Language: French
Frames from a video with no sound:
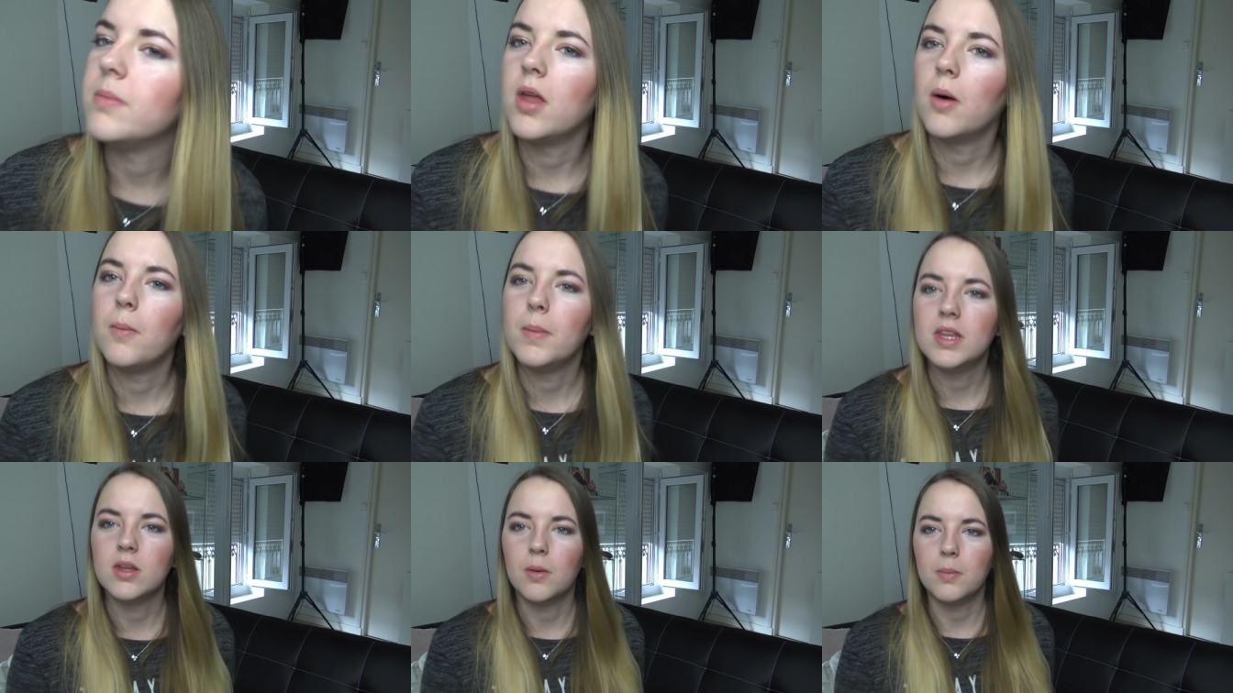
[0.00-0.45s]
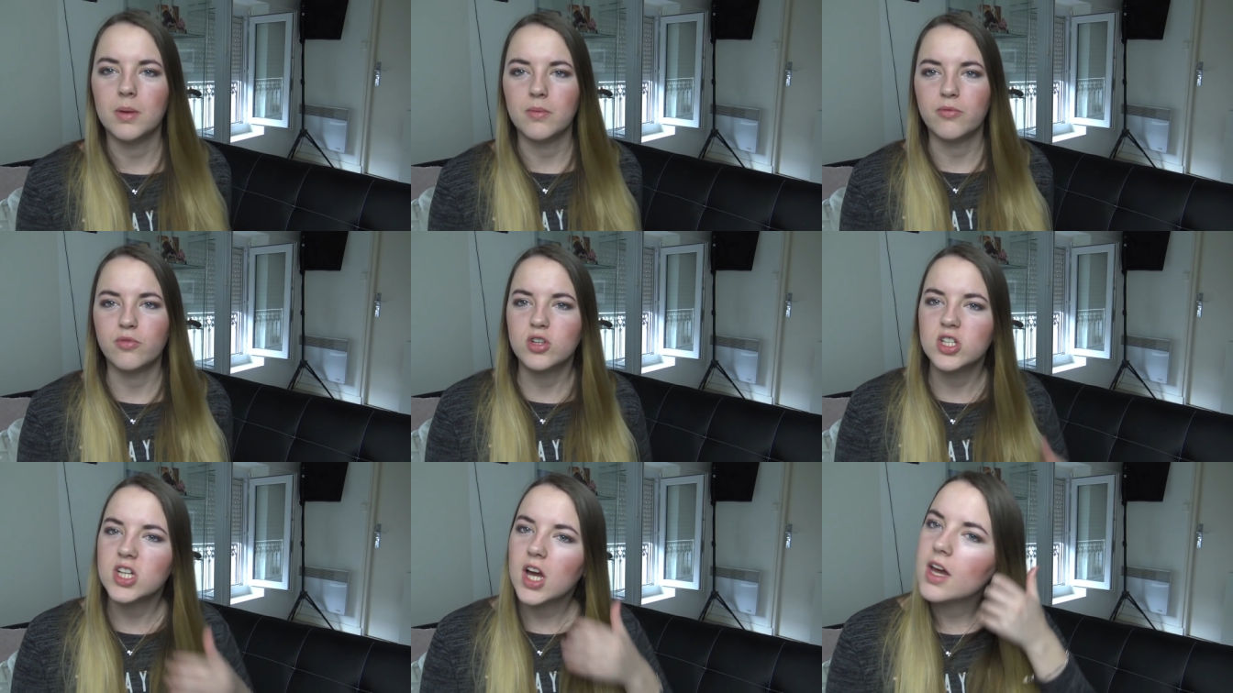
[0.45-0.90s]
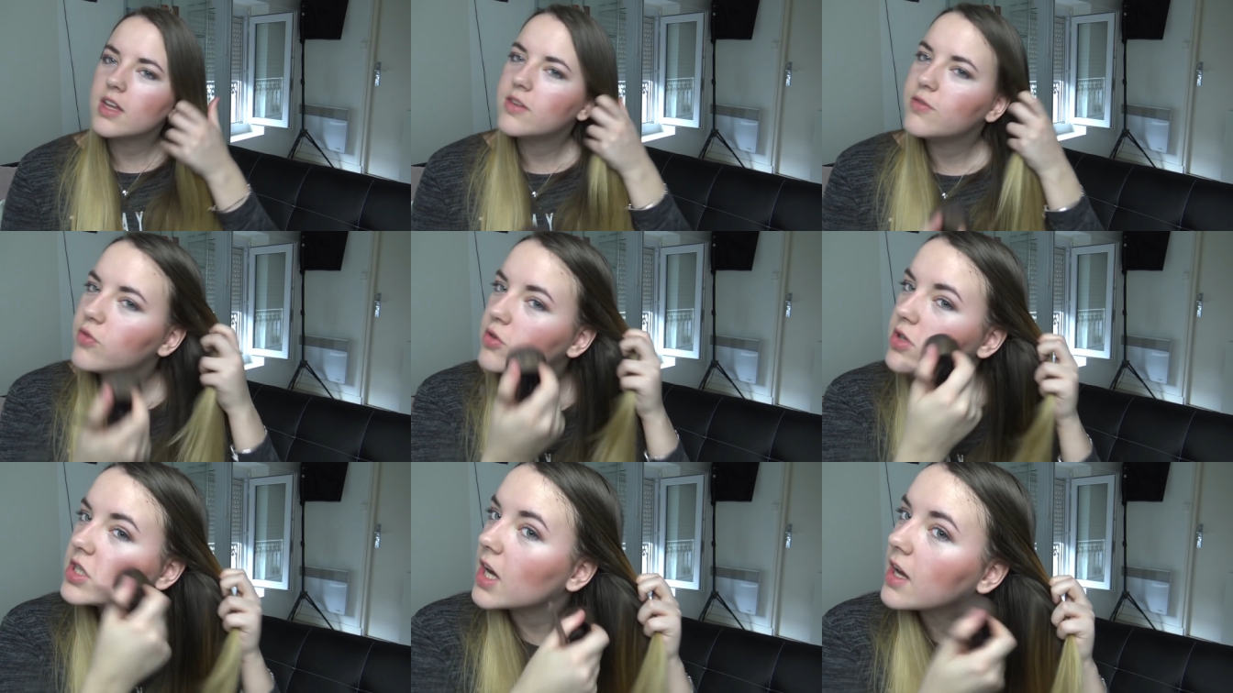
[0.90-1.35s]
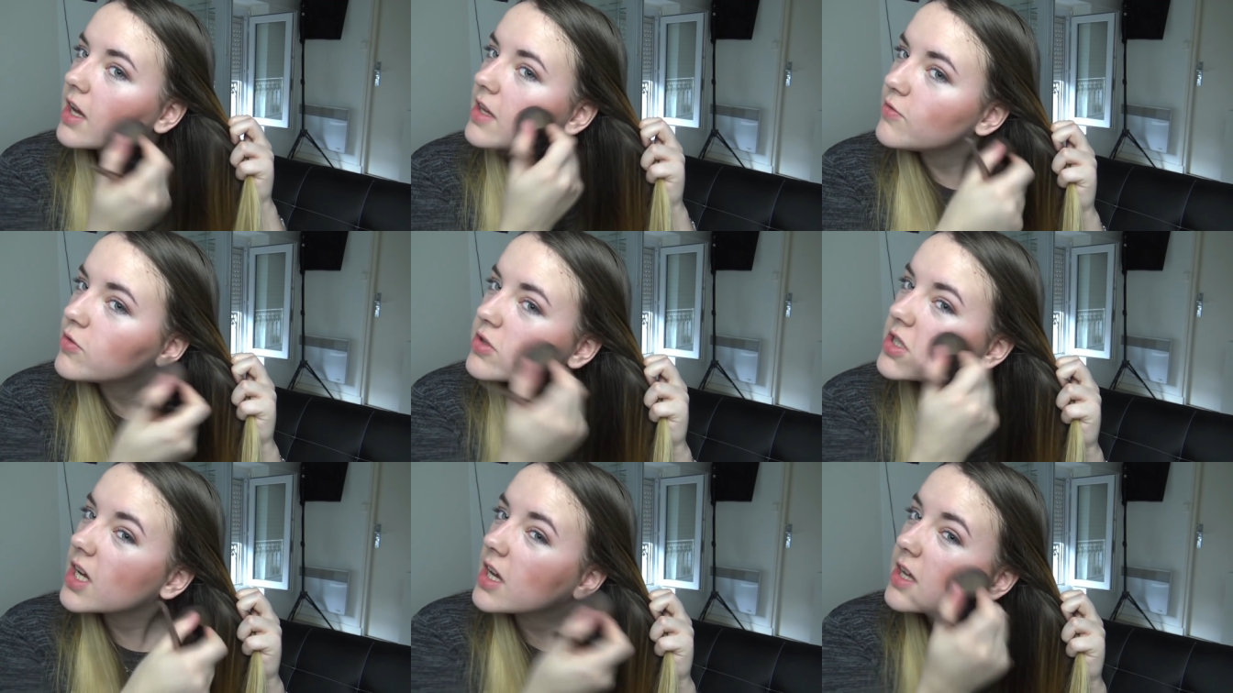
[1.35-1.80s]
non mais non mais faut que j'arrête, faut que j'arrête,
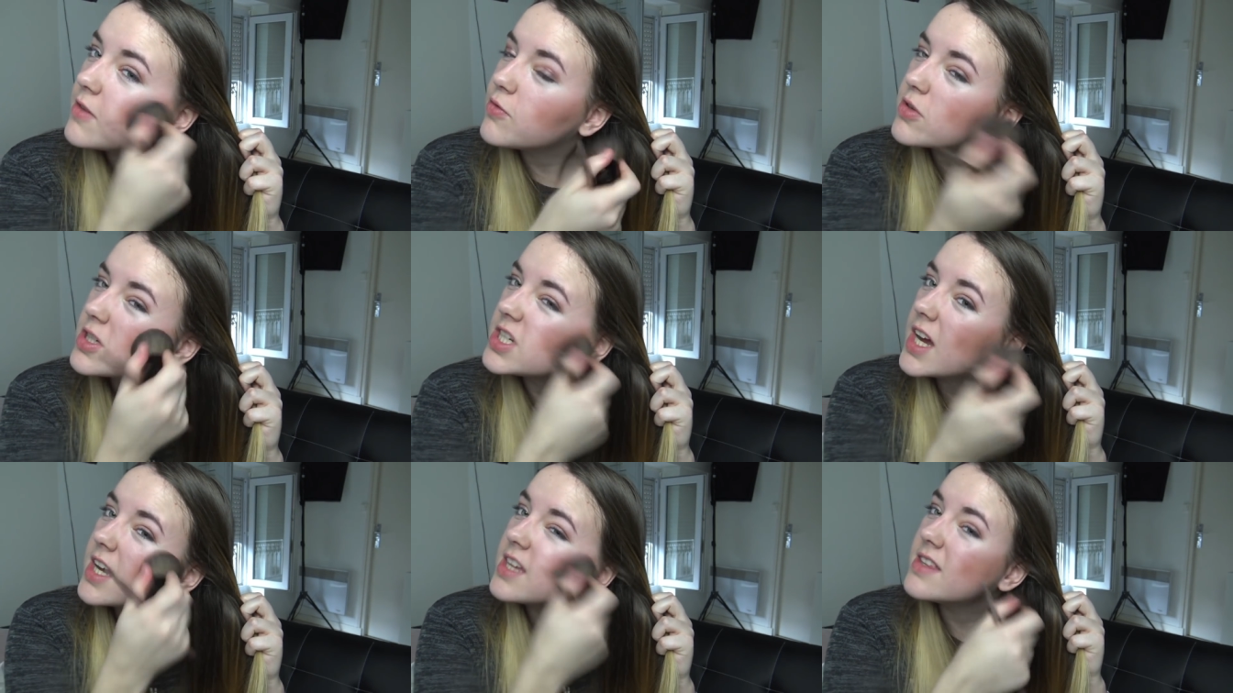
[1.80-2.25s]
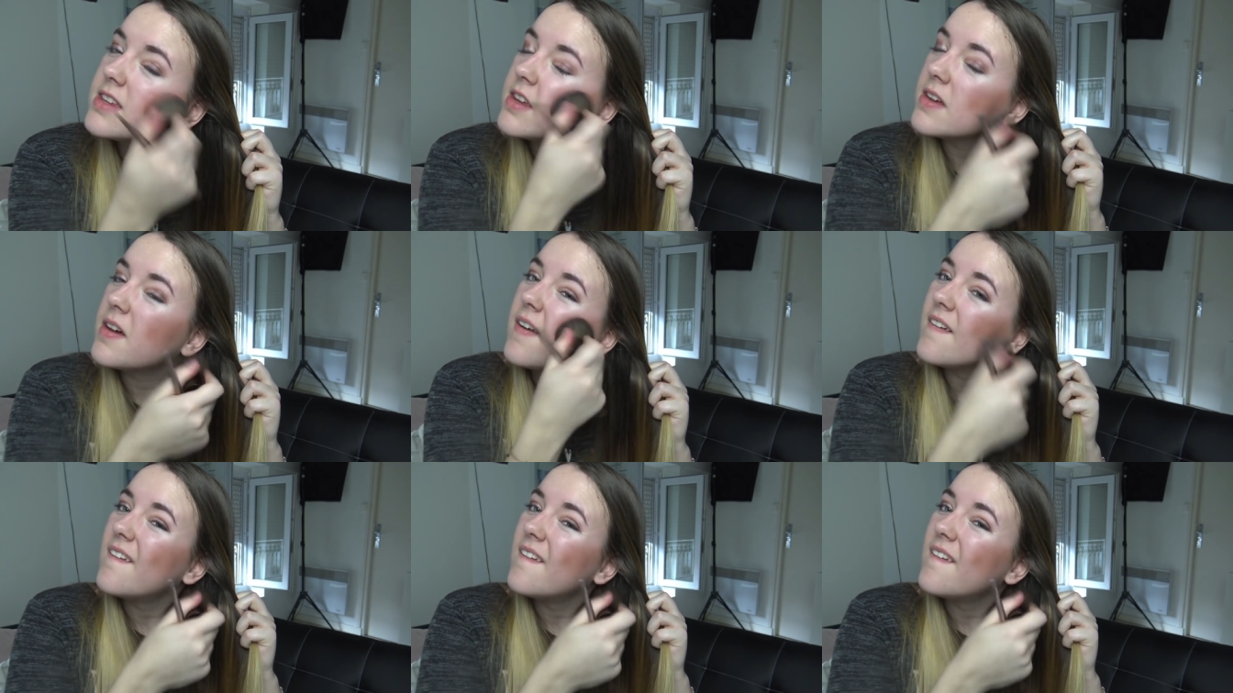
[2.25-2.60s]
faut que j'arrête, faut que j'arrête.